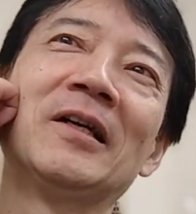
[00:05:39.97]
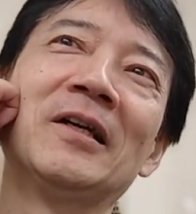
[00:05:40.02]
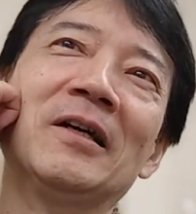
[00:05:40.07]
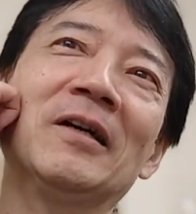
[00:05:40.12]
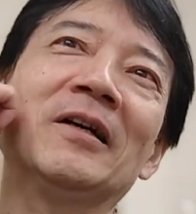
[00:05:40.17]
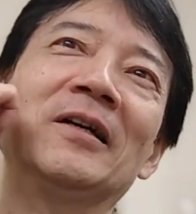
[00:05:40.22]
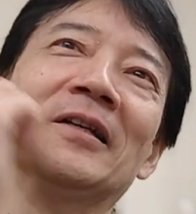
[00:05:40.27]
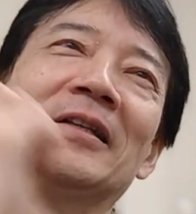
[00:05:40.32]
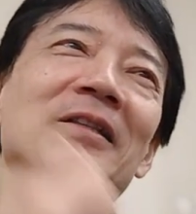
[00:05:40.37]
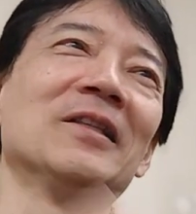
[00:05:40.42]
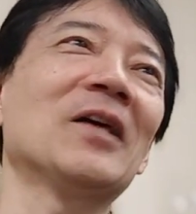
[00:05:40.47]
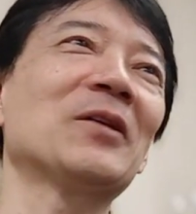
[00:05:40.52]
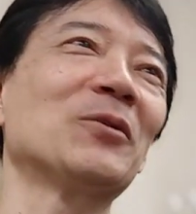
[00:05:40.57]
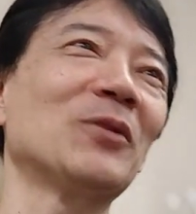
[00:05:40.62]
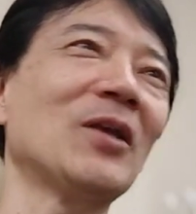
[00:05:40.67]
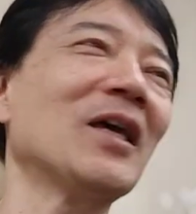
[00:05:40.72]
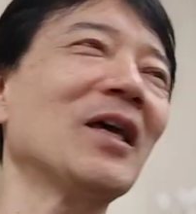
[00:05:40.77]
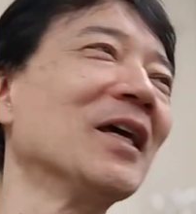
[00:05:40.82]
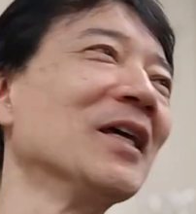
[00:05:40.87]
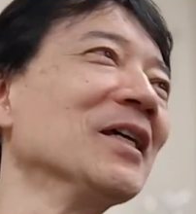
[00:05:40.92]
うん、なの
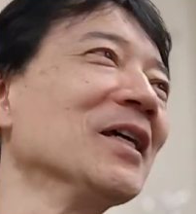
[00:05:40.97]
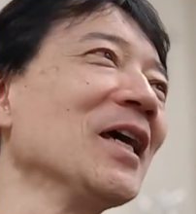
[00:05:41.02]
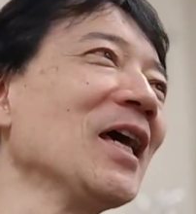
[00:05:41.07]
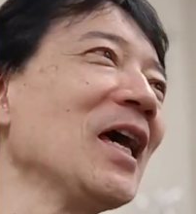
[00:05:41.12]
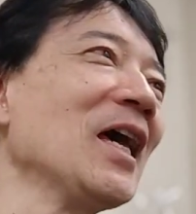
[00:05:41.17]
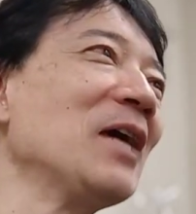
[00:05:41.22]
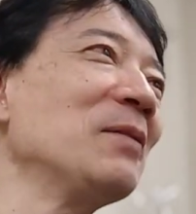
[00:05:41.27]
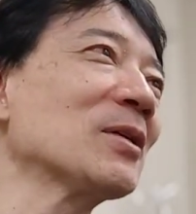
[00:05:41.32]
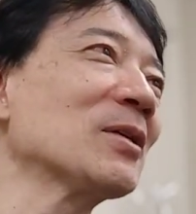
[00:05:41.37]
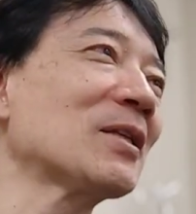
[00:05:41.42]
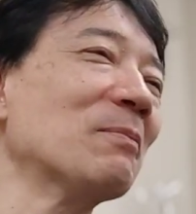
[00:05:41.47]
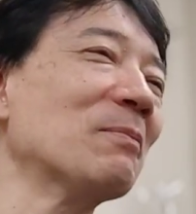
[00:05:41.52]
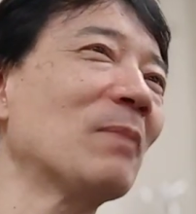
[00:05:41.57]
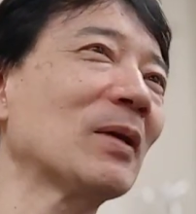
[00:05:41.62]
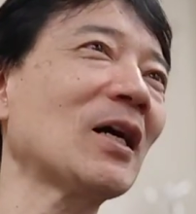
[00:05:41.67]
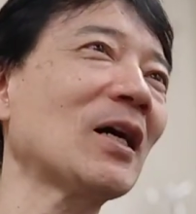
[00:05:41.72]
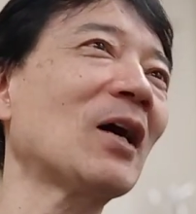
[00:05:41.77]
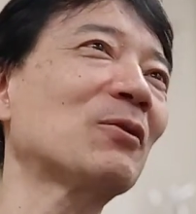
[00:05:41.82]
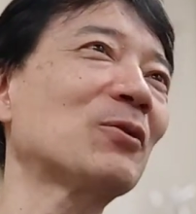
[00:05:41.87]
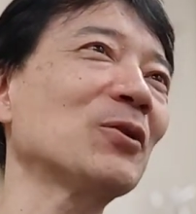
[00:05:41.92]
で、皆さんま
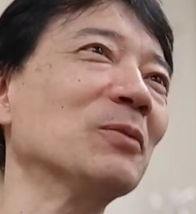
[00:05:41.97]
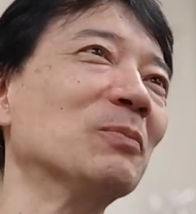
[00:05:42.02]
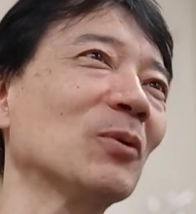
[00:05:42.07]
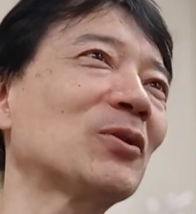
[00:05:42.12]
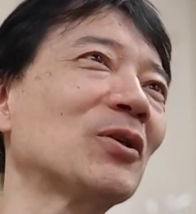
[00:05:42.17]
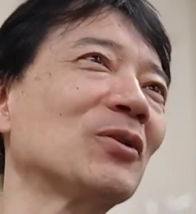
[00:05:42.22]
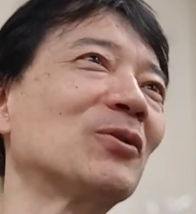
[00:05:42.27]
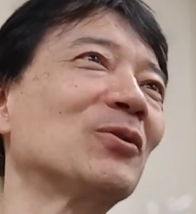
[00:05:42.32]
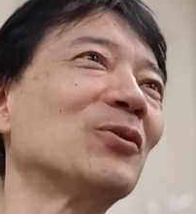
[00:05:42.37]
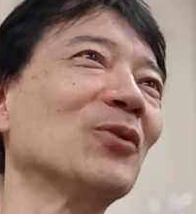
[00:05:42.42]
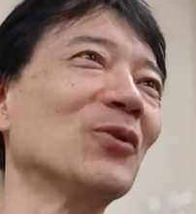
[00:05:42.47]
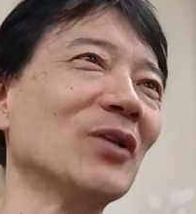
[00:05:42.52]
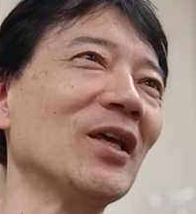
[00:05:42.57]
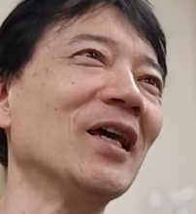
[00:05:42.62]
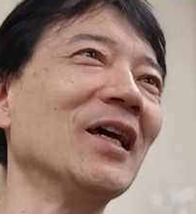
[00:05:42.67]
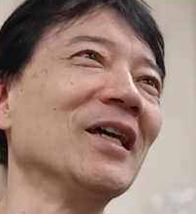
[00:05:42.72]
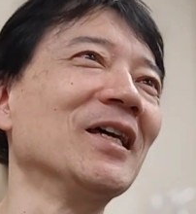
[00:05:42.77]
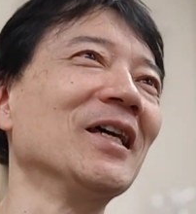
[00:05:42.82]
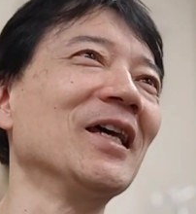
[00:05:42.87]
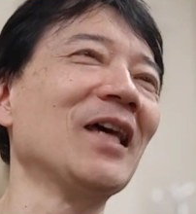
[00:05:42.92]
た白衣持ってくるの
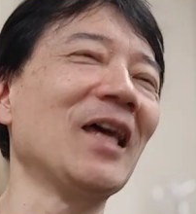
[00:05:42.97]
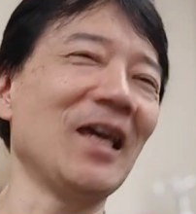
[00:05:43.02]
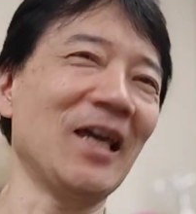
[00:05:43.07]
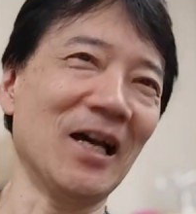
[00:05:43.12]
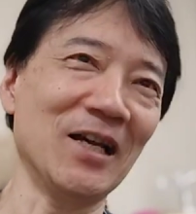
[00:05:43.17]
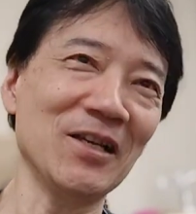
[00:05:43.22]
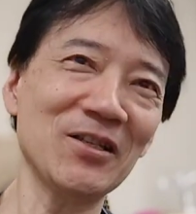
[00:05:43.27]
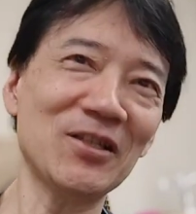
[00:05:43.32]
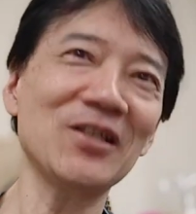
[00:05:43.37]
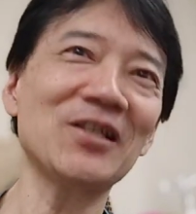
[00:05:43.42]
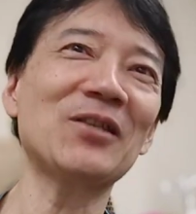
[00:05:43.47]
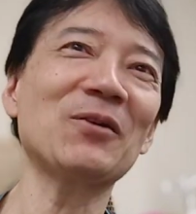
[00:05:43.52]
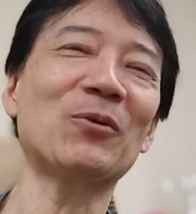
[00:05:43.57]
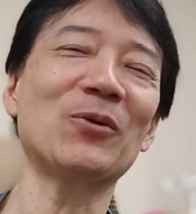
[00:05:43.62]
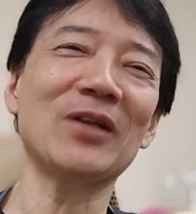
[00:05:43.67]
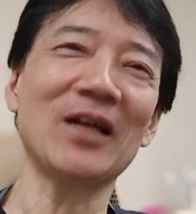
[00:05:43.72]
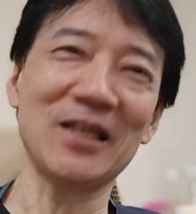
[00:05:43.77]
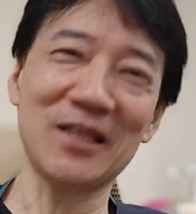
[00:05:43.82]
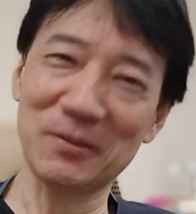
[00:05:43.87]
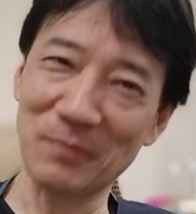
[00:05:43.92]
で、安心してこ
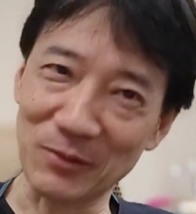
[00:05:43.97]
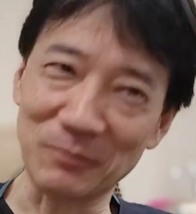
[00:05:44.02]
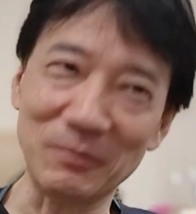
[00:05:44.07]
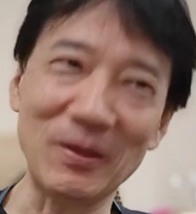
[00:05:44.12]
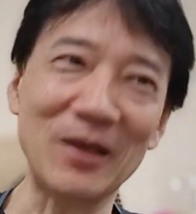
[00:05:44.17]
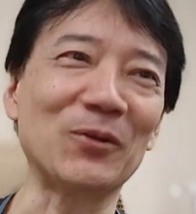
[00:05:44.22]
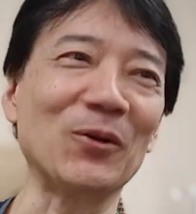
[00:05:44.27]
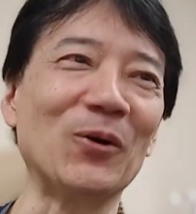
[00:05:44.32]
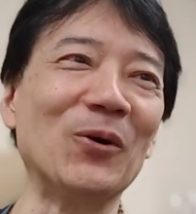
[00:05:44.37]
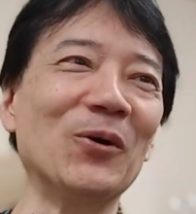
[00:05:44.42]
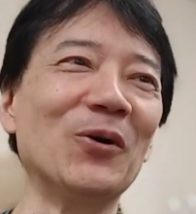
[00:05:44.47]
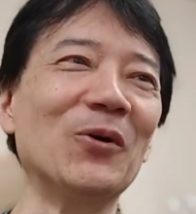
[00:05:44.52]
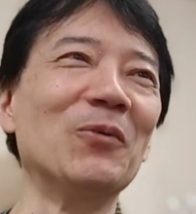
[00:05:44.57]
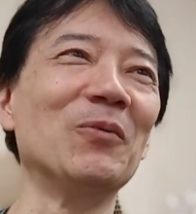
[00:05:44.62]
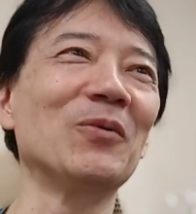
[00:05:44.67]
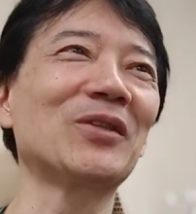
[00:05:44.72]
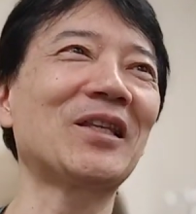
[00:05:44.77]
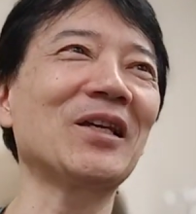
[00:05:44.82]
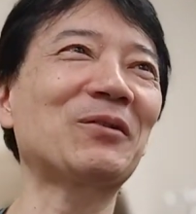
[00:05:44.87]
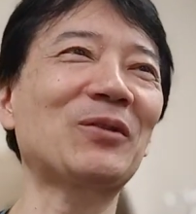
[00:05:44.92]
れが一番うまいと
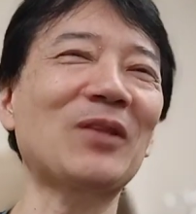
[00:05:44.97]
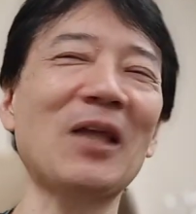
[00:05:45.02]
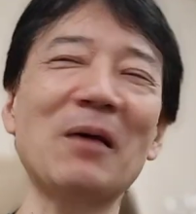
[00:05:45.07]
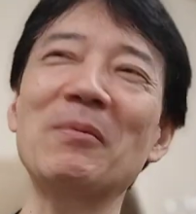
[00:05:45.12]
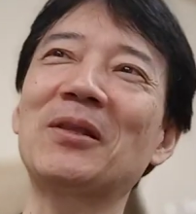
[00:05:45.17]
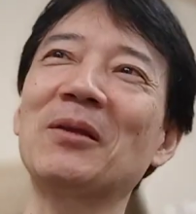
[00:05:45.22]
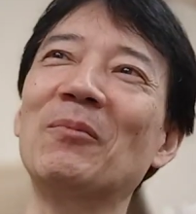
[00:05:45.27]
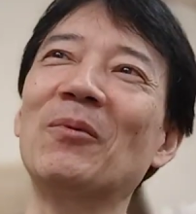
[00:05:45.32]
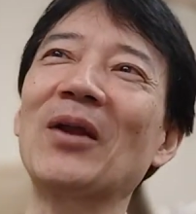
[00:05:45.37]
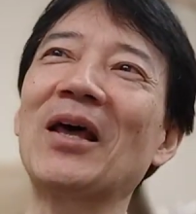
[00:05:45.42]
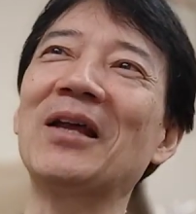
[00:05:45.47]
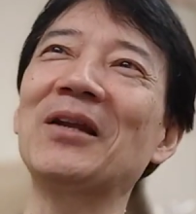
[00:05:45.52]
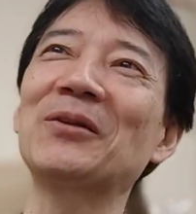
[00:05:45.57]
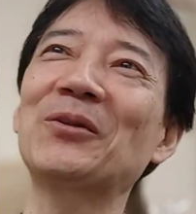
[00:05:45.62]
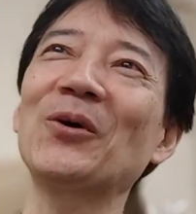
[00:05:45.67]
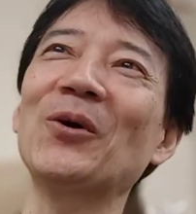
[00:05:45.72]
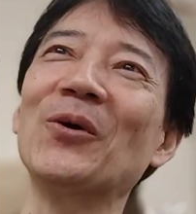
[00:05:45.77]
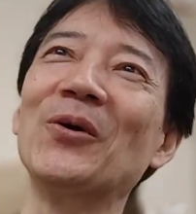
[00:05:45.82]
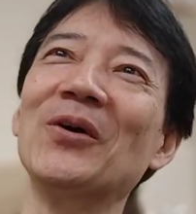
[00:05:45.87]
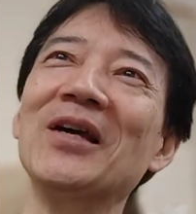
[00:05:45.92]
思って食べてもらえる
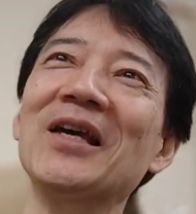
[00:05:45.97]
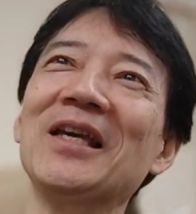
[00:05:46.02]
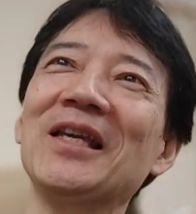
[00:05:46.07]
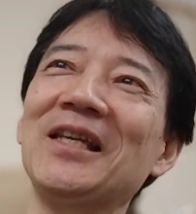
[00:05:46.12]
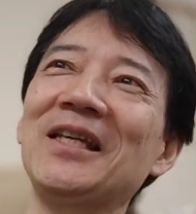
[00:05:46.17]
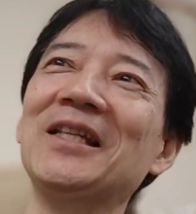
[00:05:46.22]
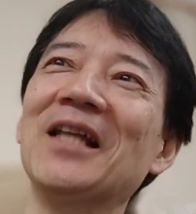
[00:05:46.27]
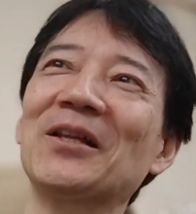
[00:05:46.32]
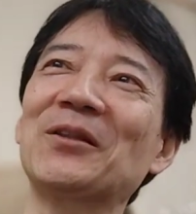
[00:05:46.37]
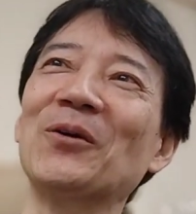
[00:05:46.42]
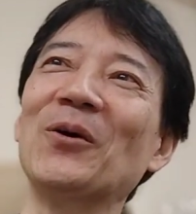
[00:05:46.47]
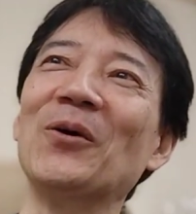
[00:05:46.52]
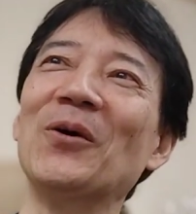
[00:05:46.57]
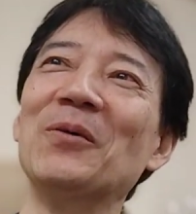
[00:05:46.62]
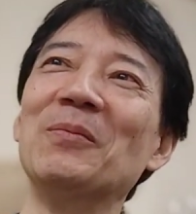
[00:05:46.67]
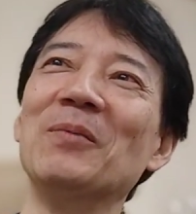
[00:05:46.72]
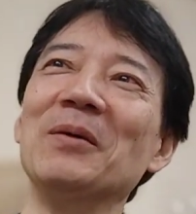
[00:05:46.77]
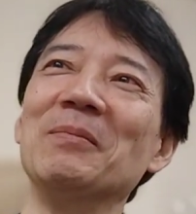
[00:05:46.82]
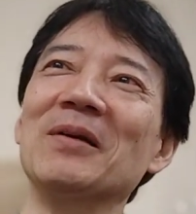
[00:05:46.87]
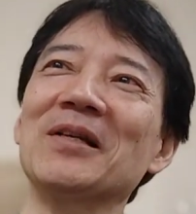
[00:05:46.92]
といいなと
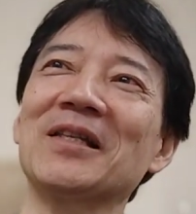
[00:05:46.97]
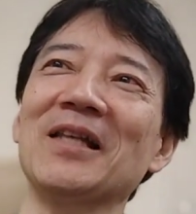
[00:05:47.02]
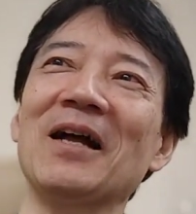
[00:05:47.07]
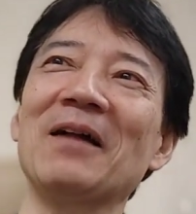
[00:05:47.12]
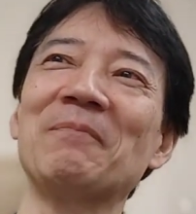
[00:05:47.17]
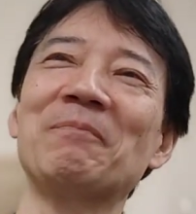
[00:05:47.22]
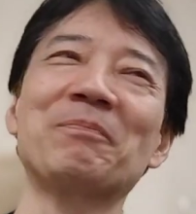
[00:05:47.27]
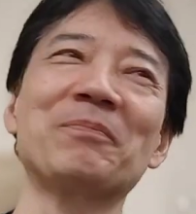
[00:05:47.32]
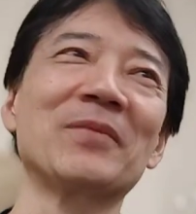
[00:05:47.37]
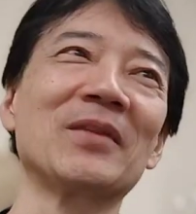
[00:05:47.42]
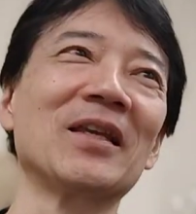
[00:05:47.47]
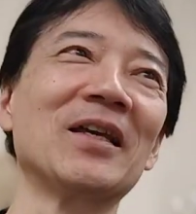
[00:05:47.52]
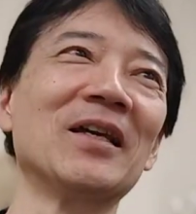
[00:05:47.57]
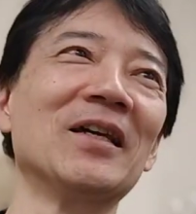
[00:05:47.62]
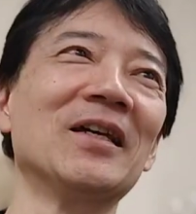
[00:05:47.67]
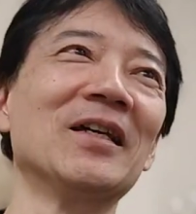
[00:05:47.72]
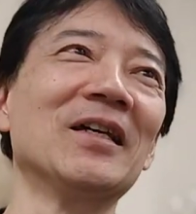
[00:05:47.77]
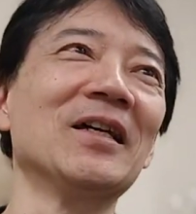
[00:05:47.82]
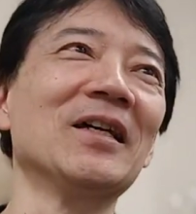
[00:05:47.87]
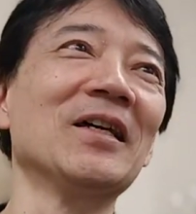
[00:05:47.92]
思いました。
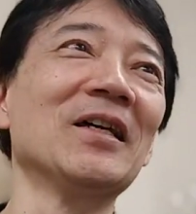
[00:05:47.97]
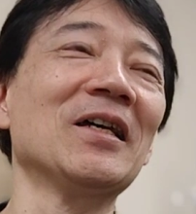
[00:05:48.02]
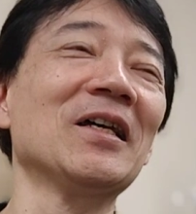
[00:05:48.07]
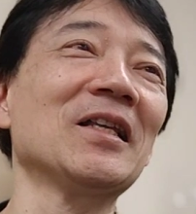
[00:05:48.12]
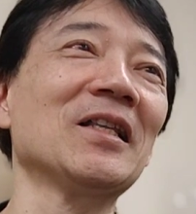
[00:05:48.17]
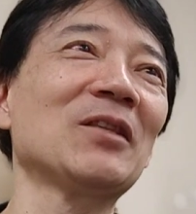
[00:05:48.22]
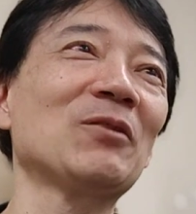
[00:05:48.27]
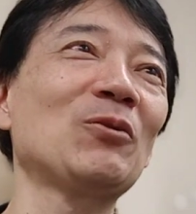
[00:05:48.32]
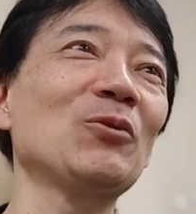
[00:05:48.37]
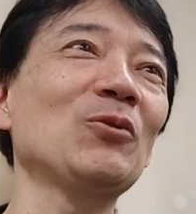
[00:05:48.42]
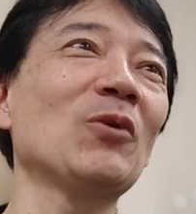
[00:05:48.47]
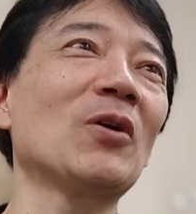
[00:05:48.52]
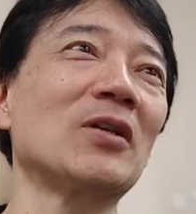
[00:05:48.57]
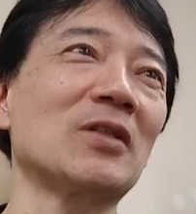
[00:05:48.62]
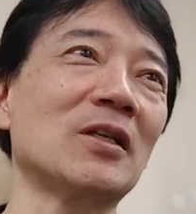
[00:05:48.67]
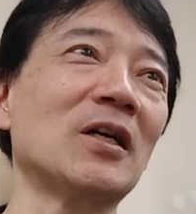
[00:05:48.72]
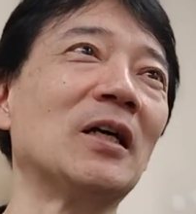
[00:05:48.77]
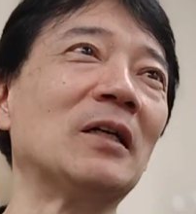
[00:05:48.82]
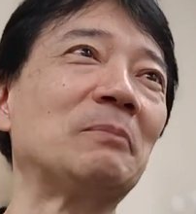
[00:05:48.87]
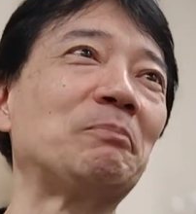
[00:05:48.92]
というのが
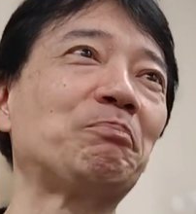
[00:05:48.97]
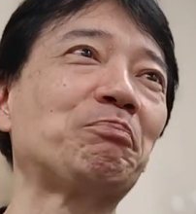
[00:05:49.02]
さ、